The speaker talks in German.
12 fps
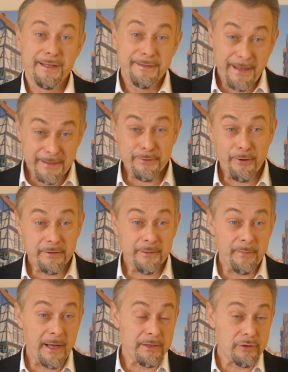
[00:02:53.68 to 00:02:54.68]
Das sorgt
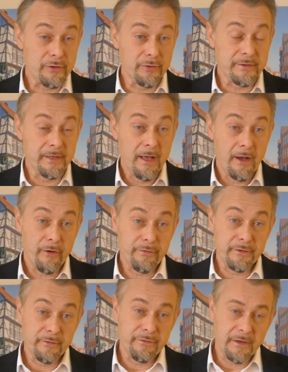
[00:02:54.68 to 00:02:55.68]
im Anschluss
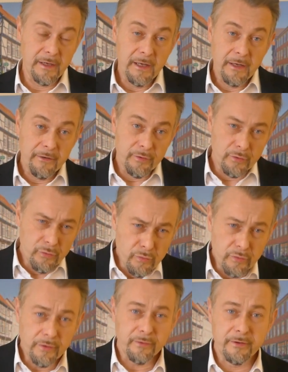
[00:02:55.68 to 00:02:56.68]
auf jeden Fall für
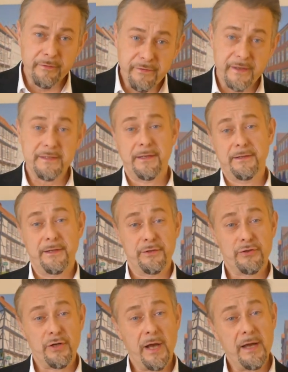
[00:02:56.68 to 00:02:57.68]
gute und gefestigte
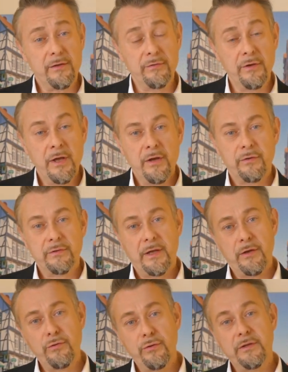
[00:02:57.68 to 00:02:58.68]
Entscheidungen und
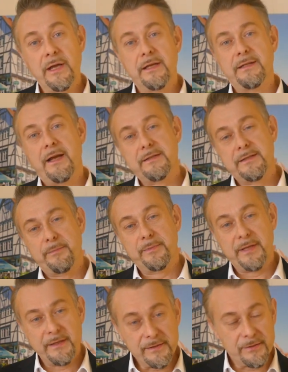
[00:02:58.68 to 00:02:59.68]
erhöht die
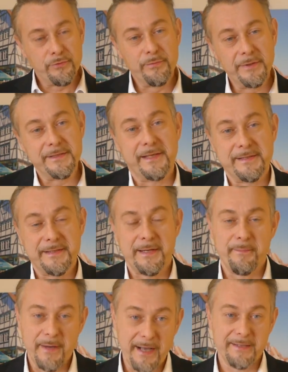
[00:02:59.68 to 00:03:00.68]
Akzeptanz
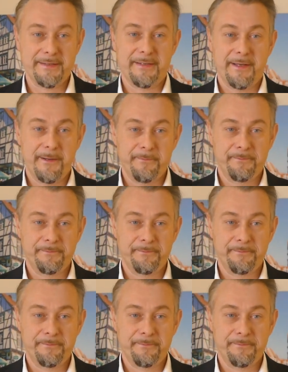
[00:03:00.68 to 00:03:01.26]
umgesetzter Maßnahmen.